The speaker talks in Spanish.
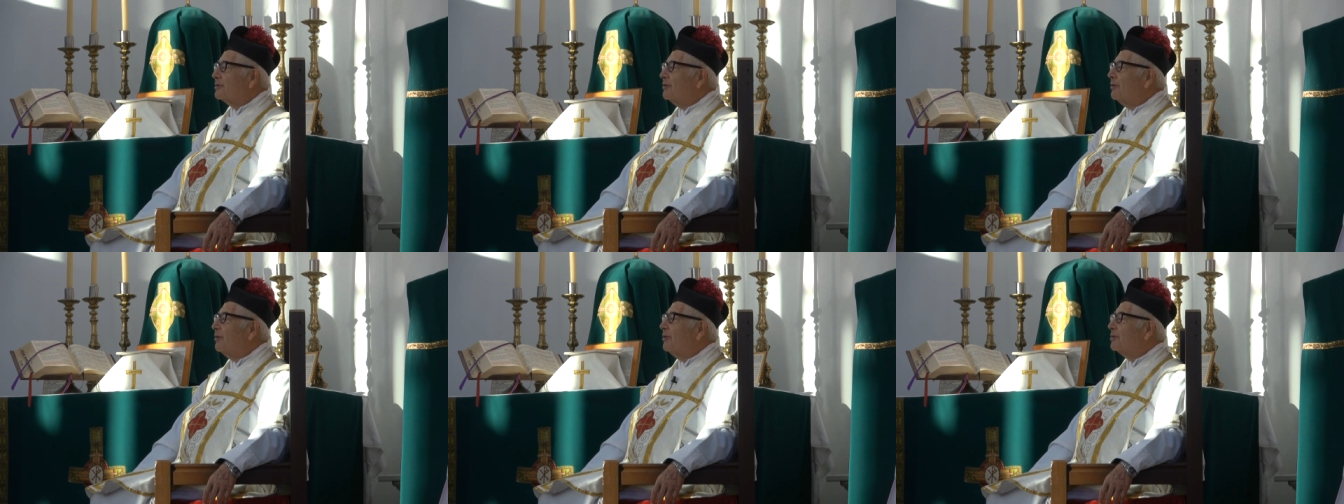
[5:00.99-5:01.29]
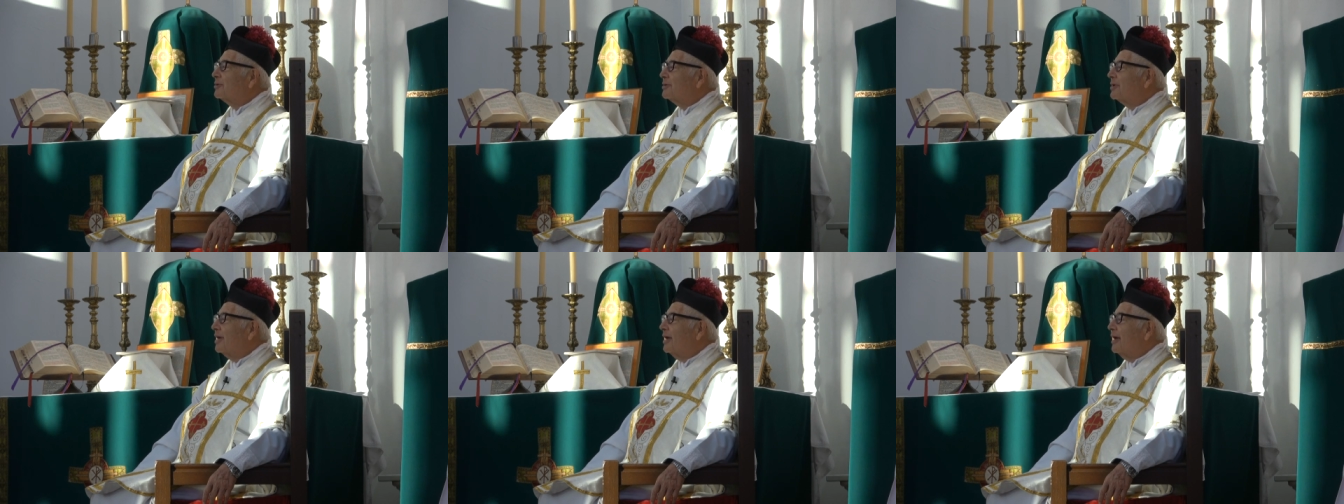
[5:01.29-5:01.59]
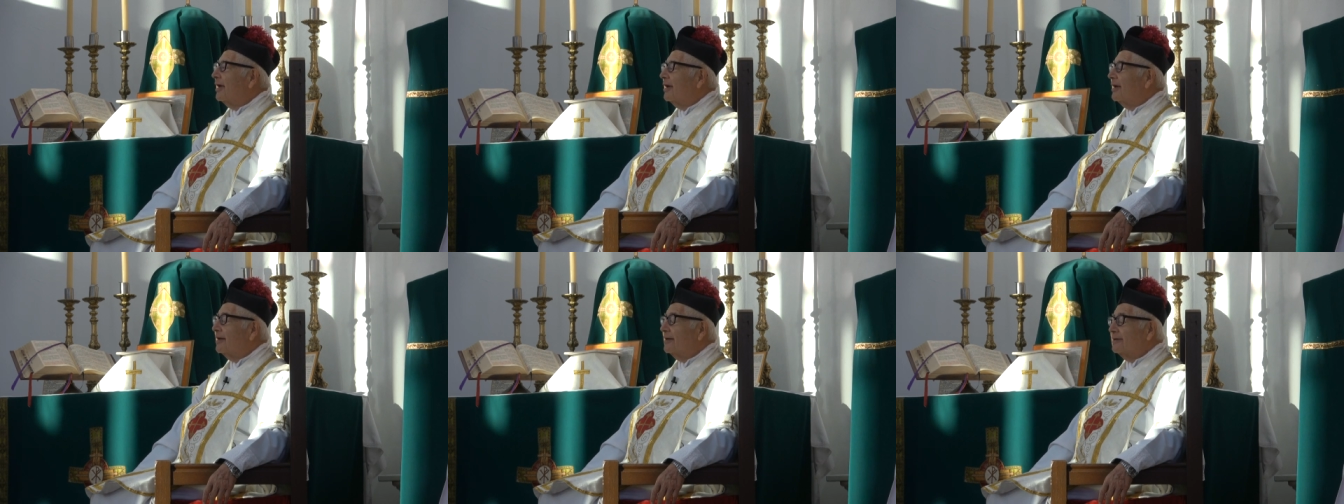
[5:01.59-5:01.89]

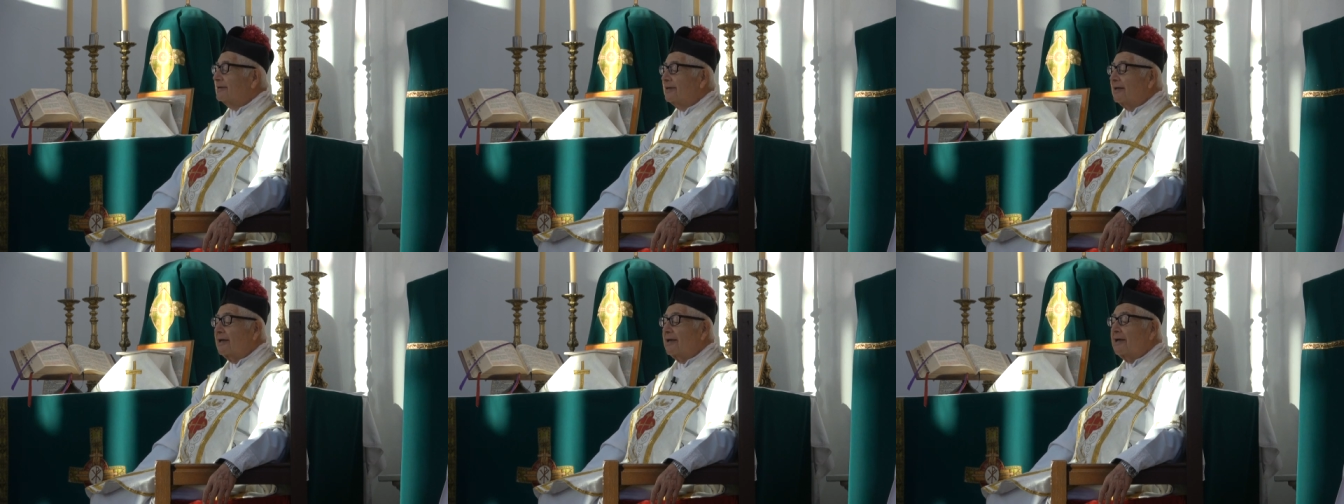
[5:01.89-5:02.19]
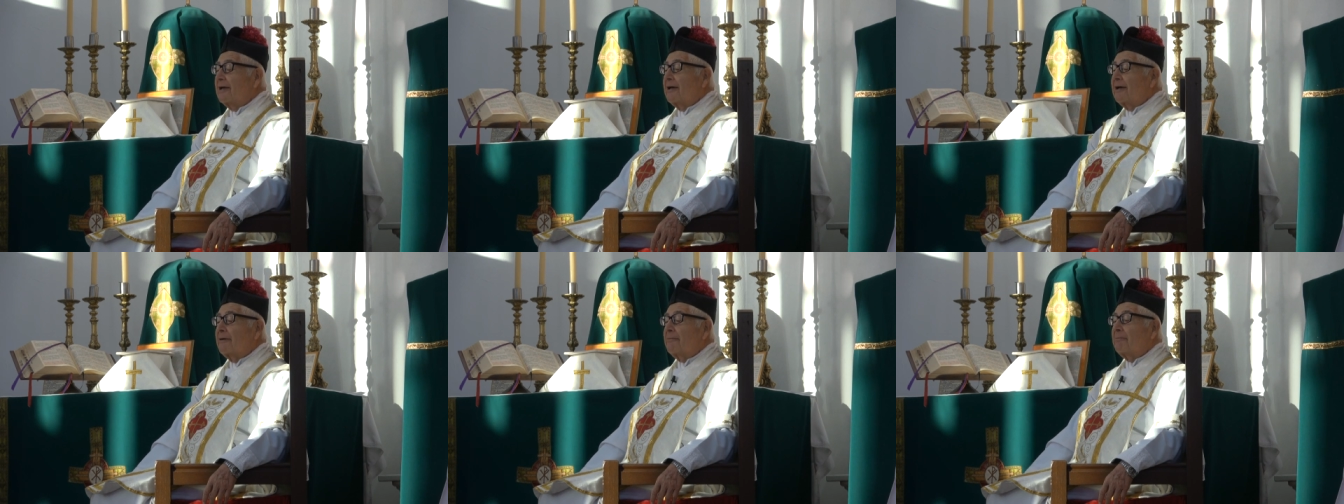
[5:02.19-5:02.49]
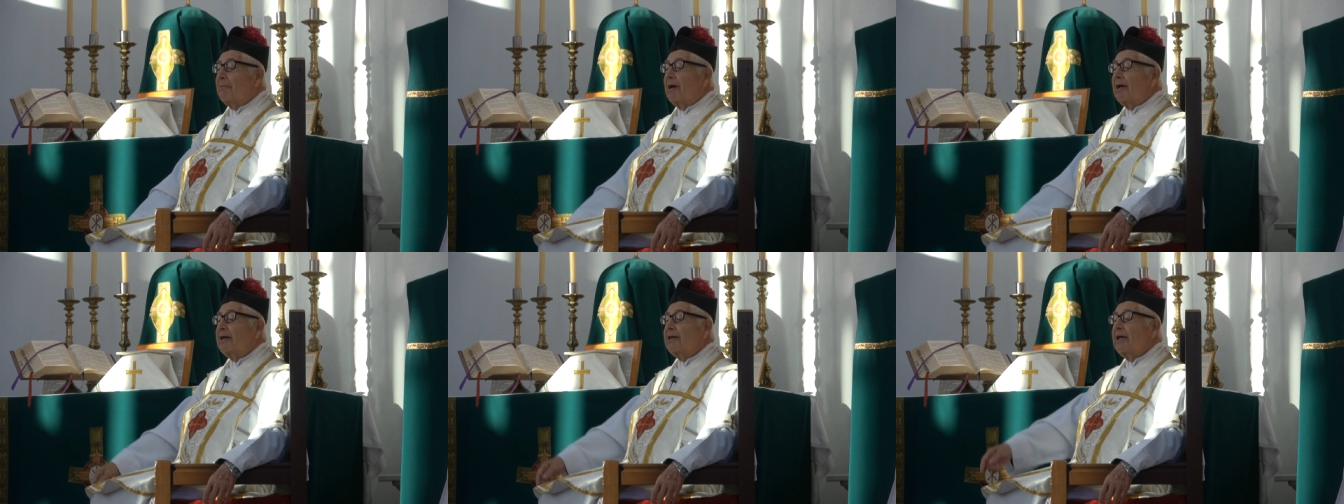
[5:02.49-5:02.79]
cosas.
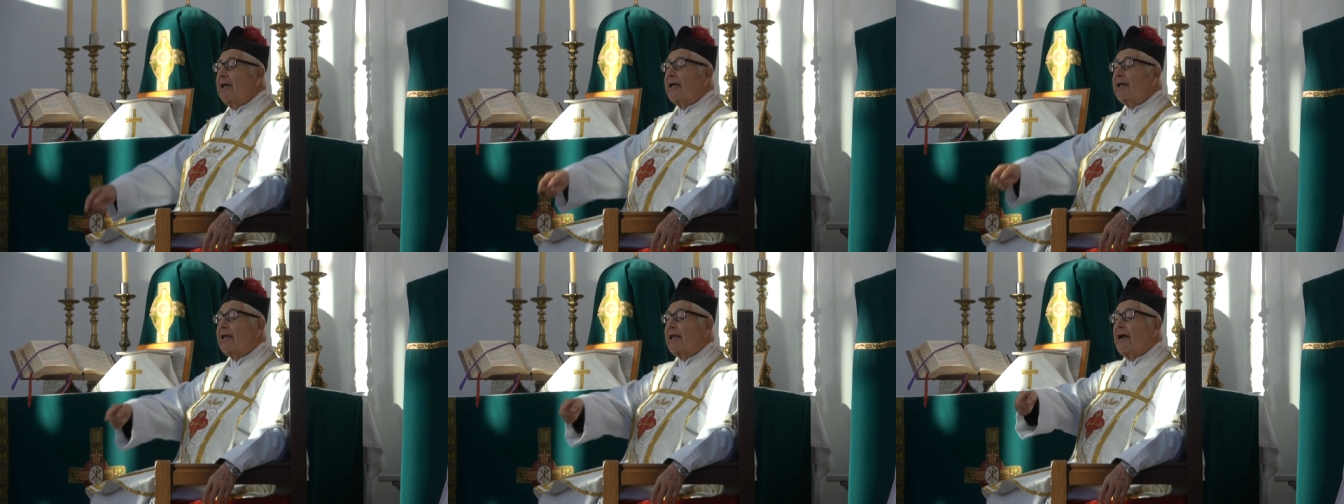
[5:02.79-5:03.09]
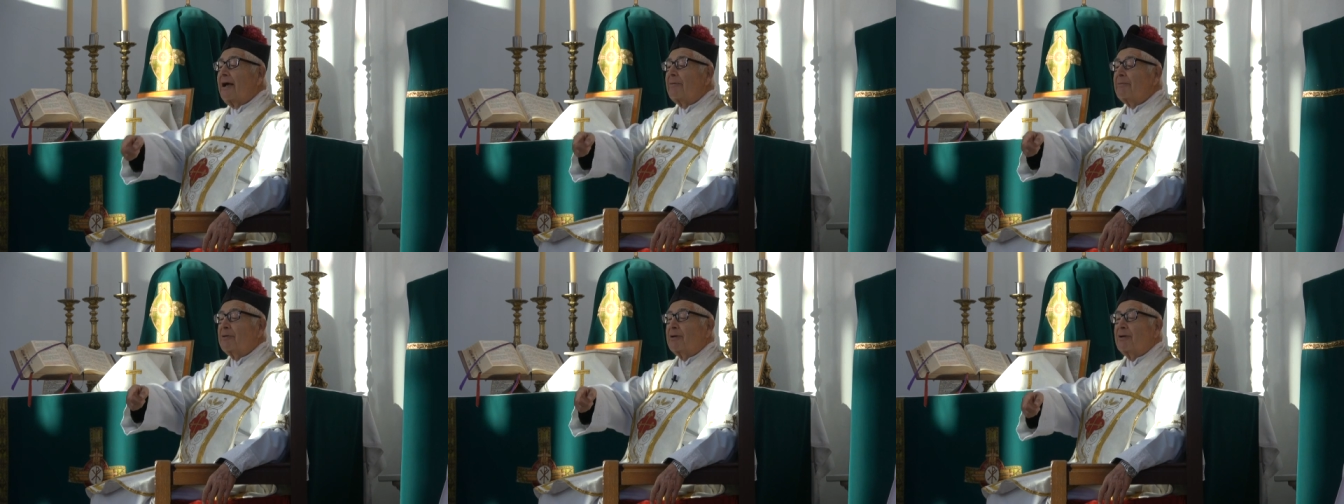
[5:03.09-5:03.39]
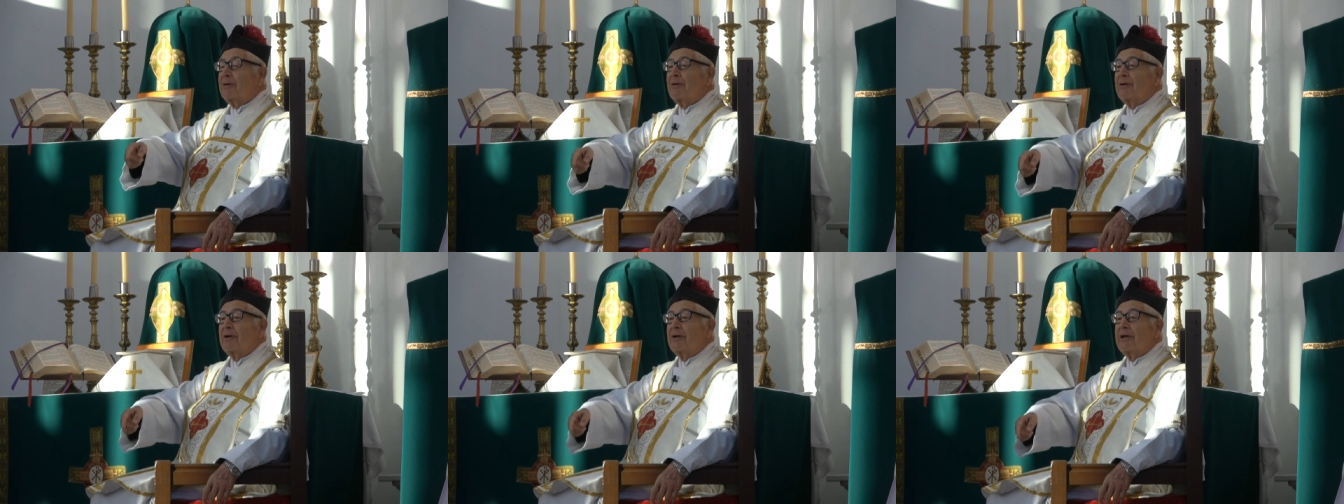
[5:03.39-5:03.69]
María, en
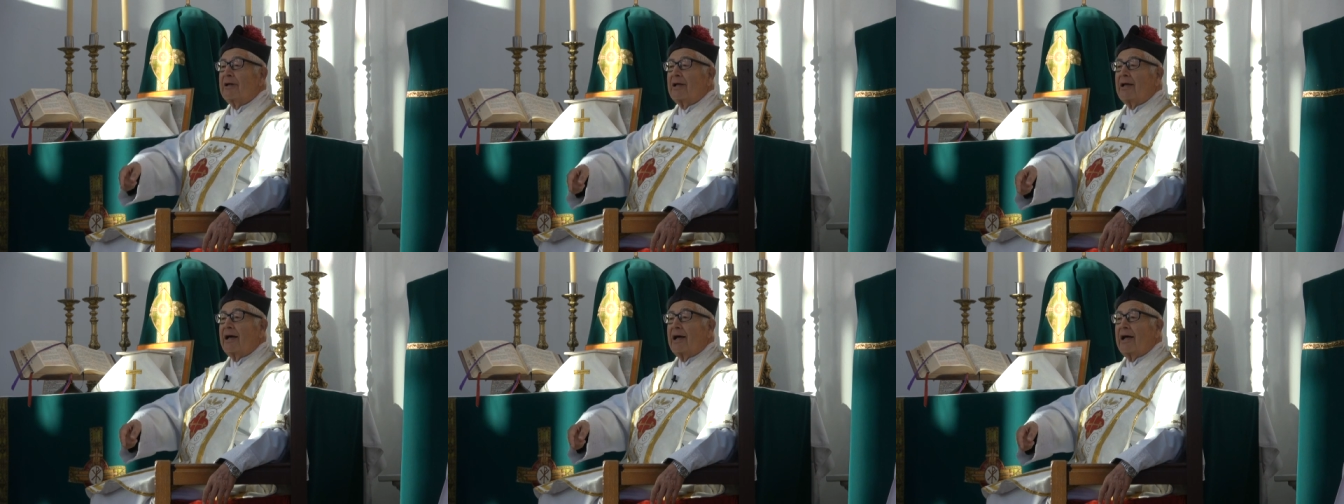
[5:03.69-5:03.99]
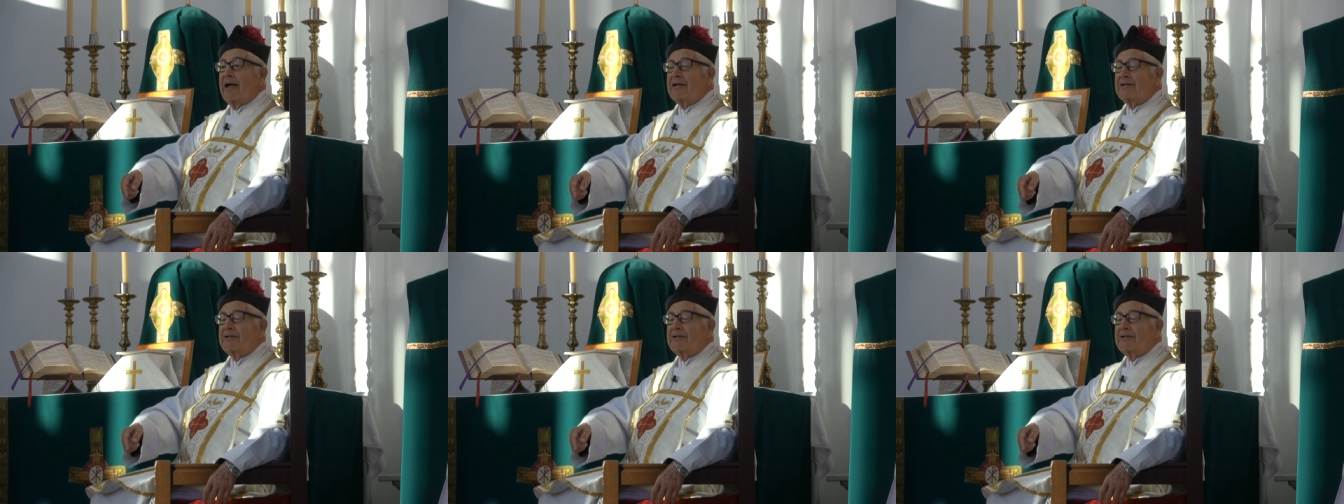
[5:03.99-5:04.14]
cambio, ha